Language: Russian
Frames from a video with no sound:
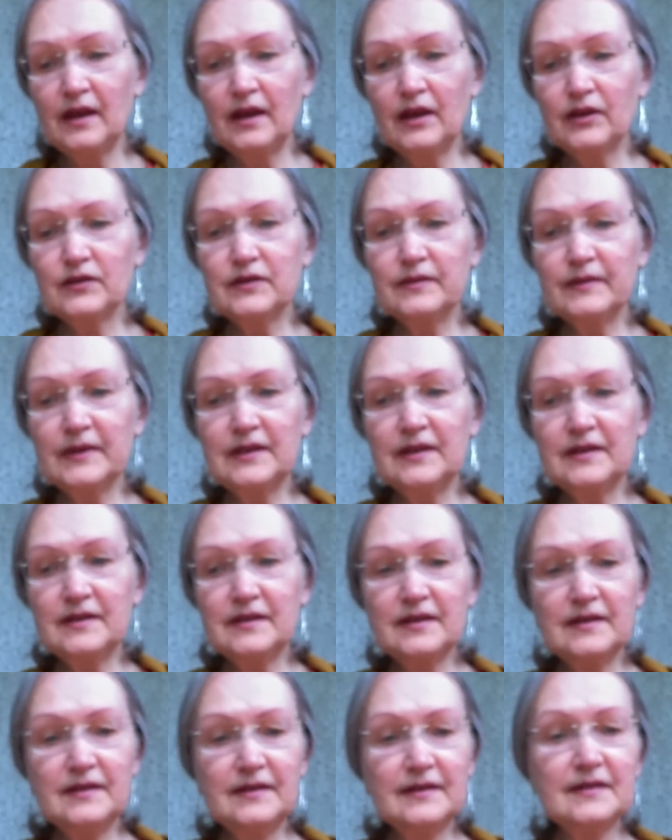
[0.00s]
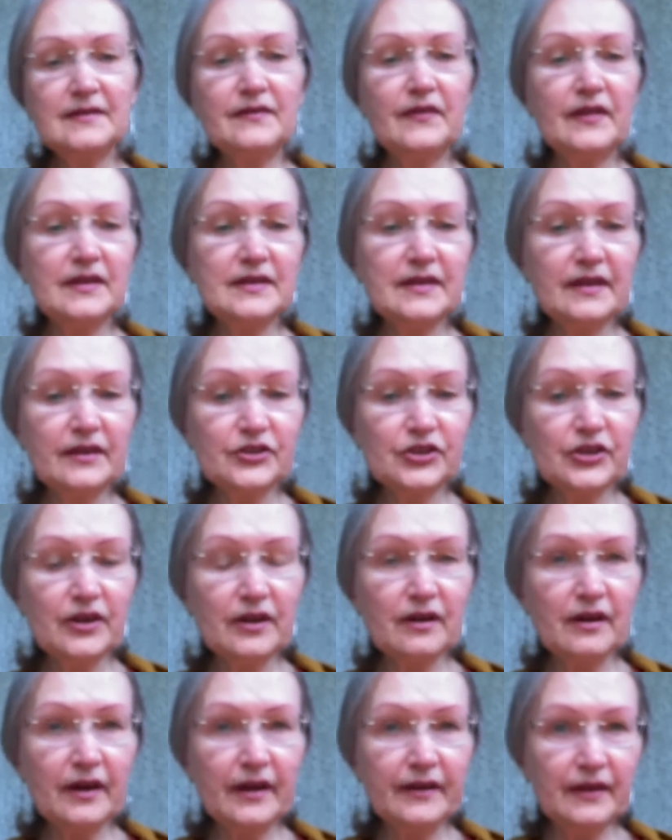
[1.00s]
но ну, смотрите, единственный старший
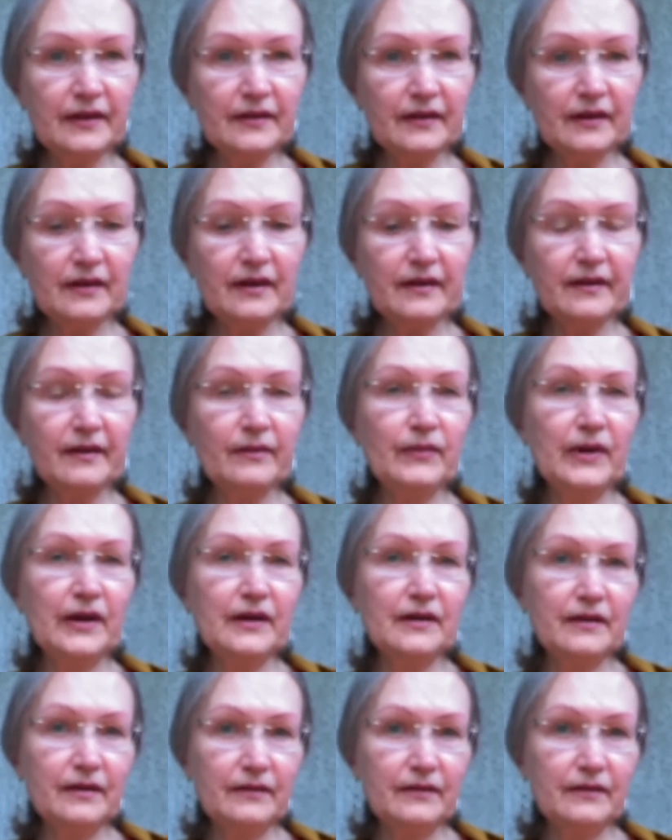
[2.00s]
аркан – это карта маг.